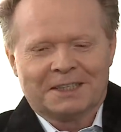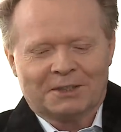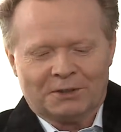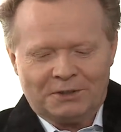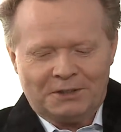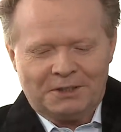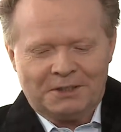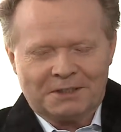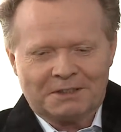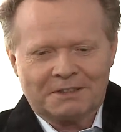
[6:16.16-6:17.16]
No i
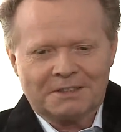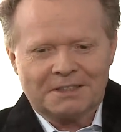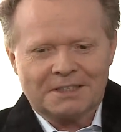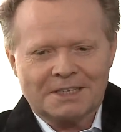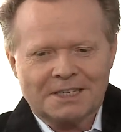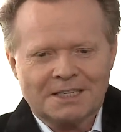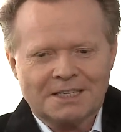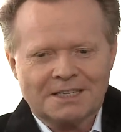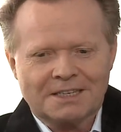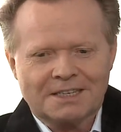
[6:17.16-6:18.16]

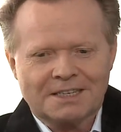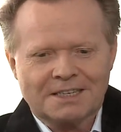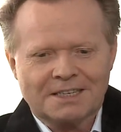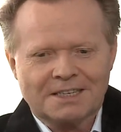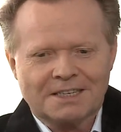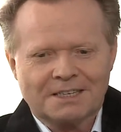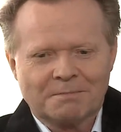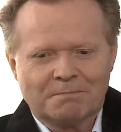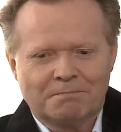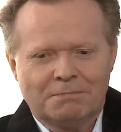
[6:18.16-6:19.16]
yy,
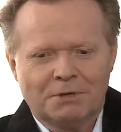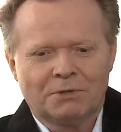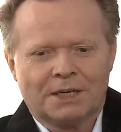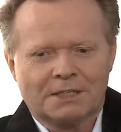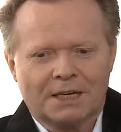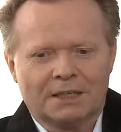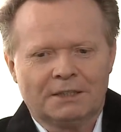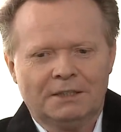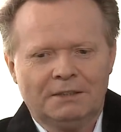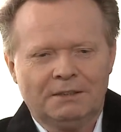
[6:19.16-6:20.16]
był na
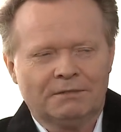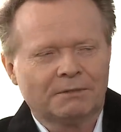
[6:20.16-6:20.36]
sali w